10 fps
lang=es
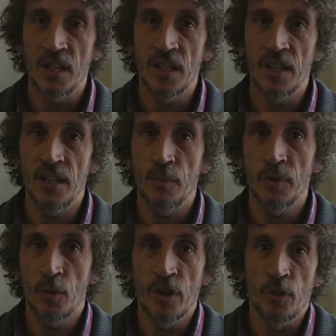Eh,
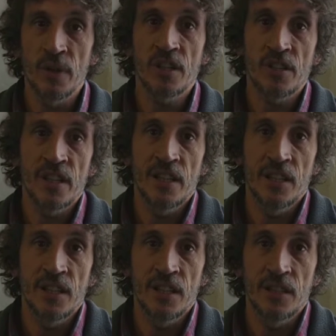pero bueno, más allá
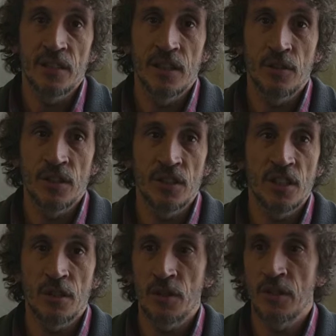de, lo que
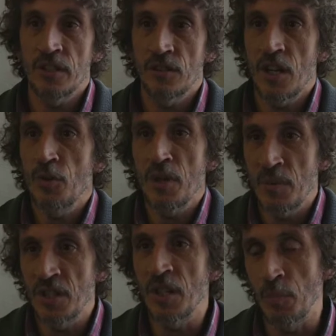tiene que ver con lo nacional,
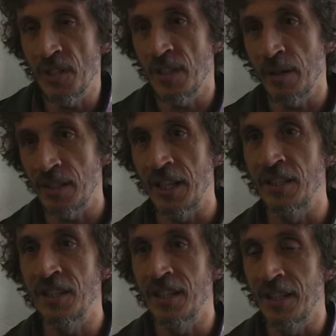obviamente que pesa
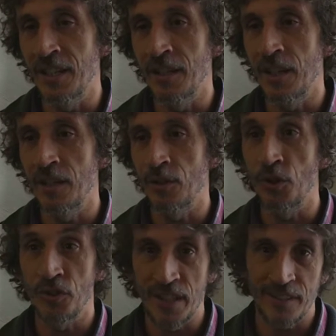bastante el,
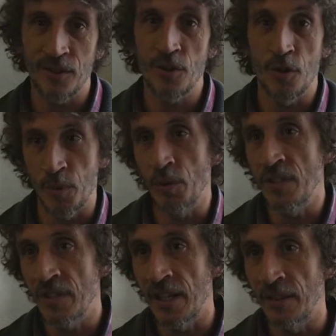contexto
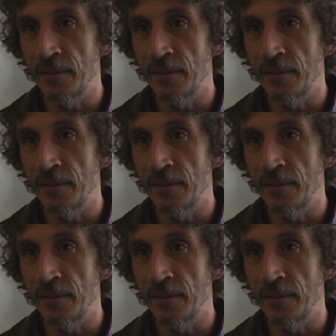provincial.